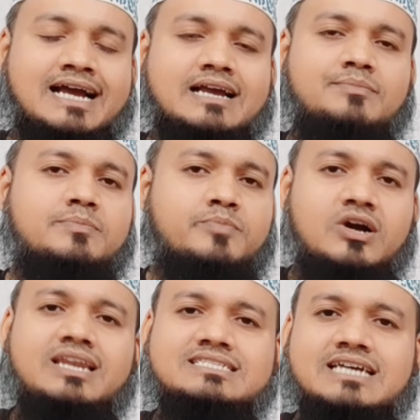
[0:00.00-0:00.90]
আগামী
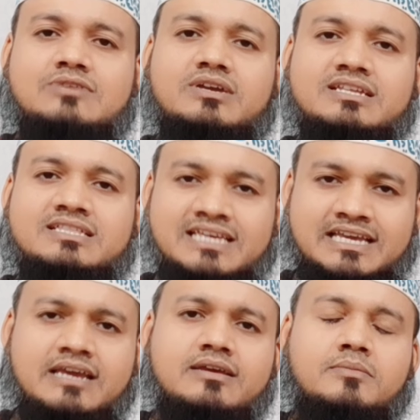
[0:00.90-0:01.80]
পহেলা জানুয়ারি
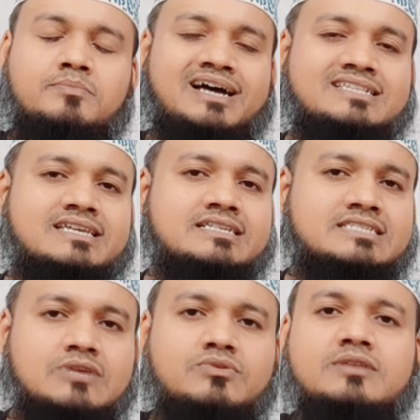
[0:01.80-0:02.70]
থেকে পাঁচে
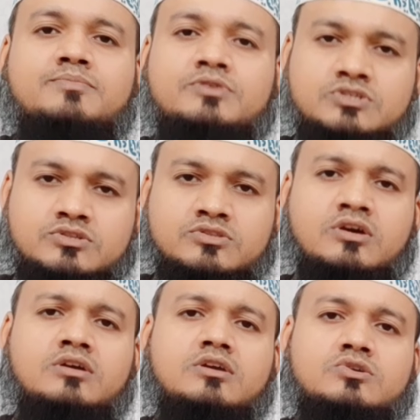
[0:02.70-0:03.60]
জানুয়ারি পর্যন্ত
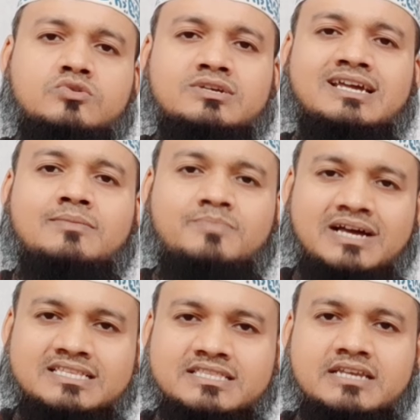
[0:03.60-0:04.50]
টোটাল
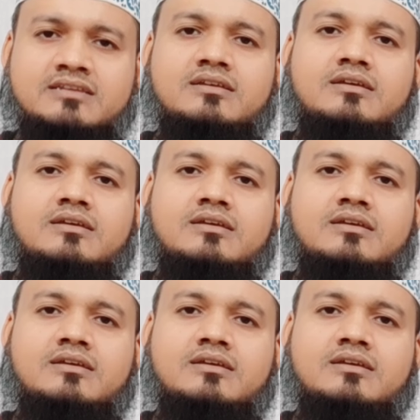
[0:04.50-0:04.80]
পাঁচ দিন